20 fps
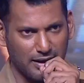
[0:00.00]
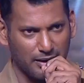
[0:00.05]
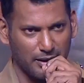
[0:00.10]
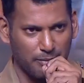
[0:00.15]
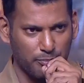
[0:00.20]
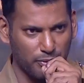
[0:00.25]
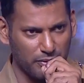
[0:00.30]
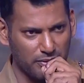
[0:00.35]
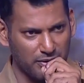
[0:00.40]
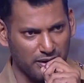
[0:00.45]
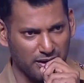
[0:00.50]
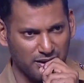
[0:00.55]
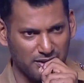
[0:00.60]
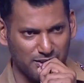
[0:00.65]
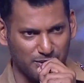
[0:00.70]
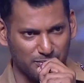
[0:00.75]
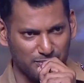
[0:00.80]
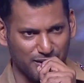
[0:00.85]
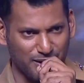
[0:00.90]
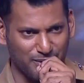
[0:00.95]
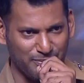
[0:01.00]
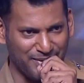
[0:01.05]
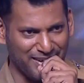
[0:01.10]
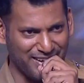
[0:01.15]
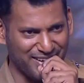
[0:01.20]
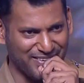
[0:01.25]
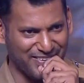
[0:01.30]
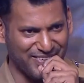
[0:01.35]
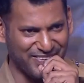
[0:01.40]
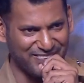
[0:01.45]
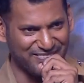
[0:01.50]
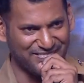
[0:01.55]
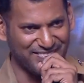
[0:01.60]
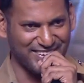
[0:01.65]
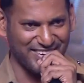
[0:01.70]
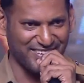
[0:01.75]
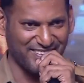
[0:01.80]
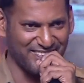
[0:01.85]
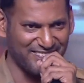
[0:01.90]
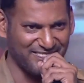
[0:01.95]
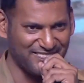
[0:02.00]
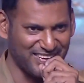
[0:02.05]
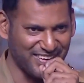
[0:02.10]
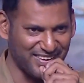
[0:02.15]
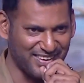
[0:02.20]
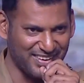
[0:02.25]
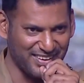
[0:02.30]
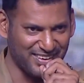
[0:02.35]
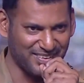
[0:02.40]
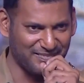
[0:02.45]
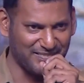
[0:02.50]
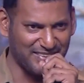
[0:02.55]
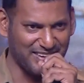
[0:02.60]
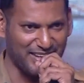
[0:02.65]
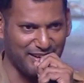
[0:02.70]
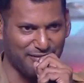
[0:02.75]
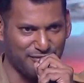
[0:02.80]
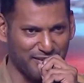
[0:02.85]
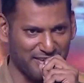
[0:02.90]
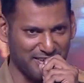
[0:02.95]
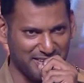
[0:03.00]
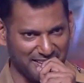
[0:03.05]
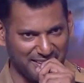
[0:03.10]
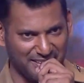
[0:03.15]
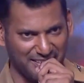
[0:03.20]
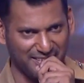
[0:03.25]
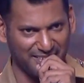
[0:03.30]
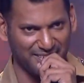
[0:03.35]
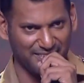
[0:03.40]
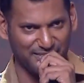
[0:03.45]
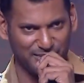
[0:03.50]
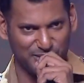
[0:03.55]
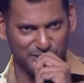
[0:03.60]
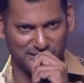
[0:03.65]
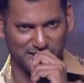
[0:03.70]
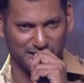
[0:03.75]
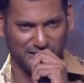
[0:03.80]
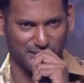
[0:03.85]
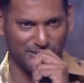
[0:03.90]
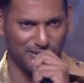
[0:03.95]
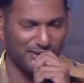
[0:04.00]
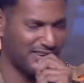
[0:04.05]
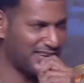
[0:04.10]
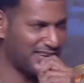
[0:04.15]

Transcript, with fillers: ఎప్పుడు నేను చెప్తాను మీకు మీరు మీరు మీరు డెఫినెట్గా వస్తారు